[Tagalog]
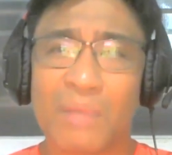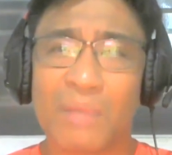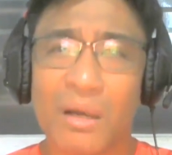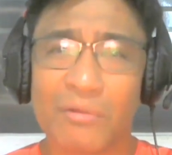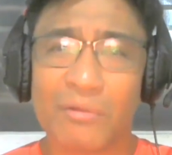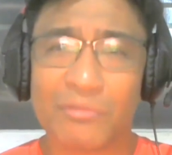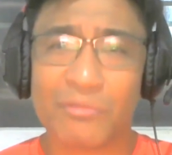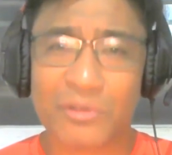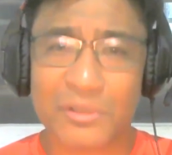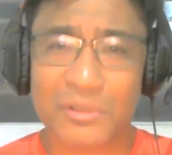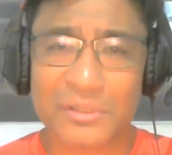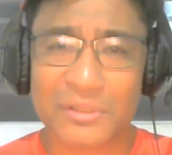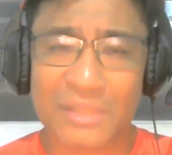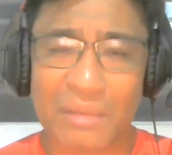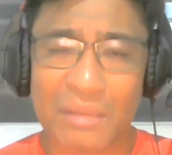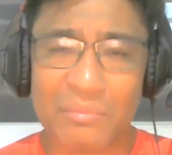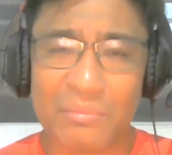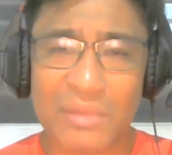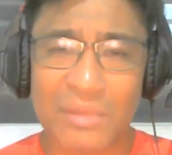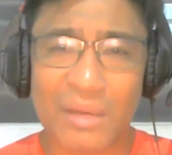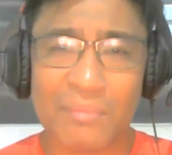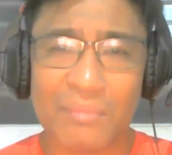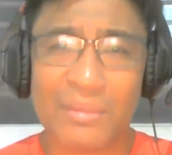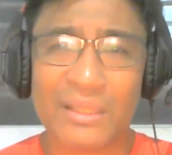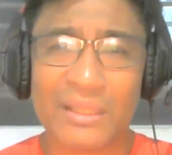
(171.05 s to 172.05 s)
baka first
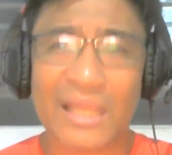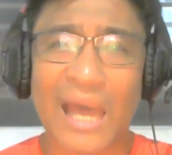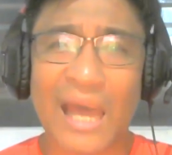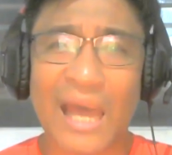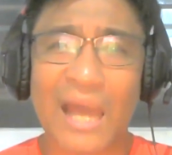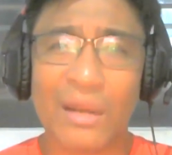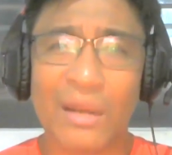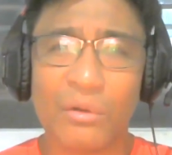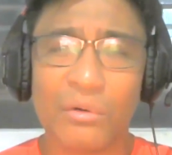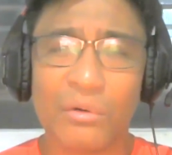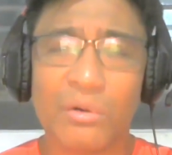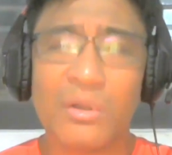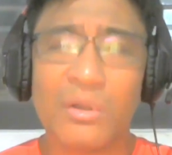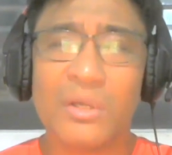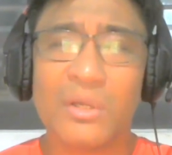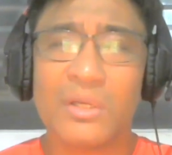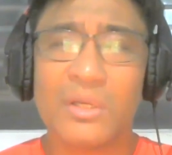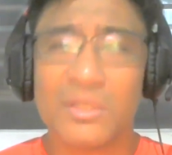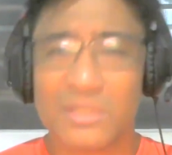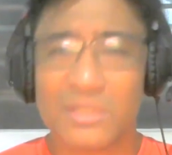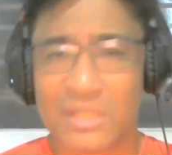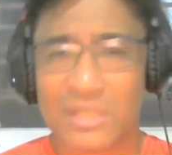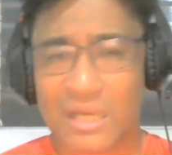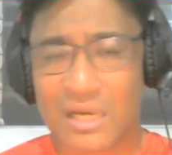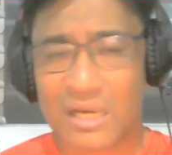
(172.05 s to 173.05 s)
time niya matalo
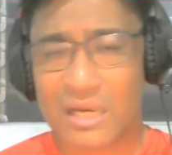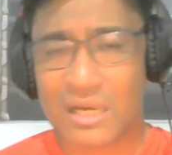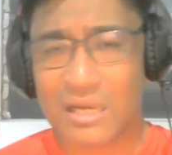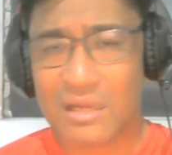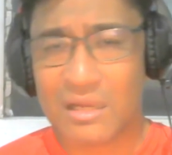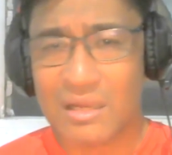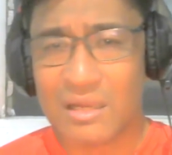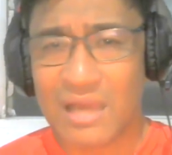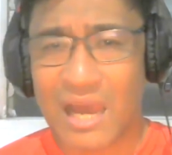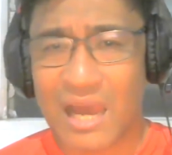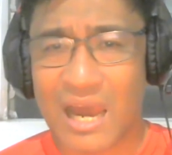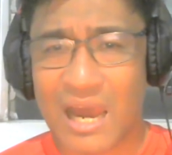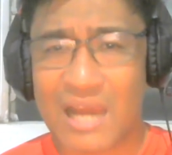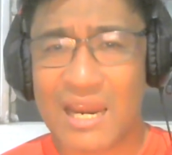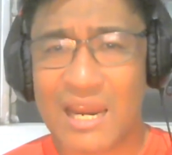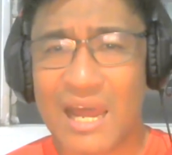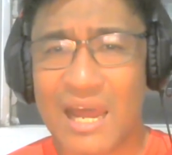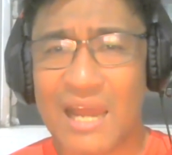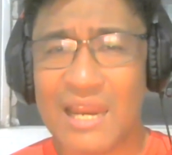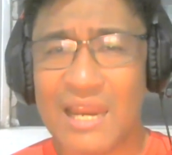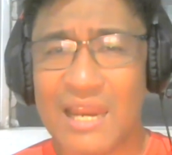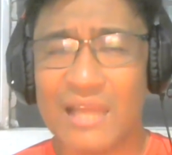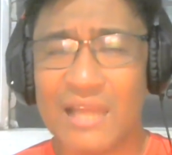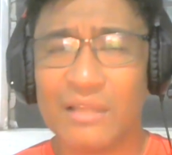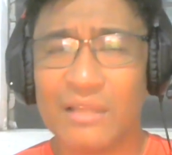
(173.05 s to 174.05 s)
sa
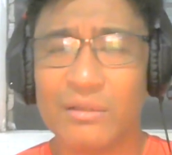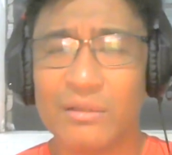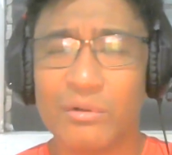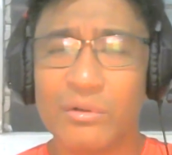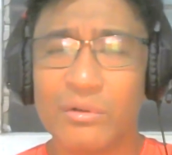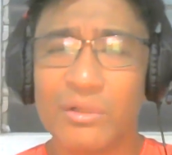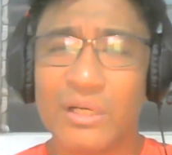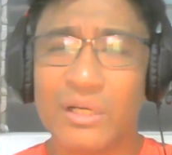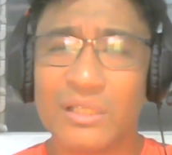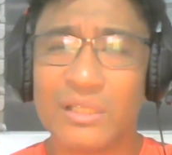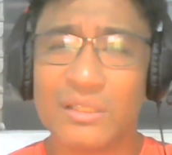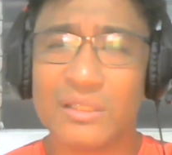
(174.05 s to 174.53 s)
halalan, no?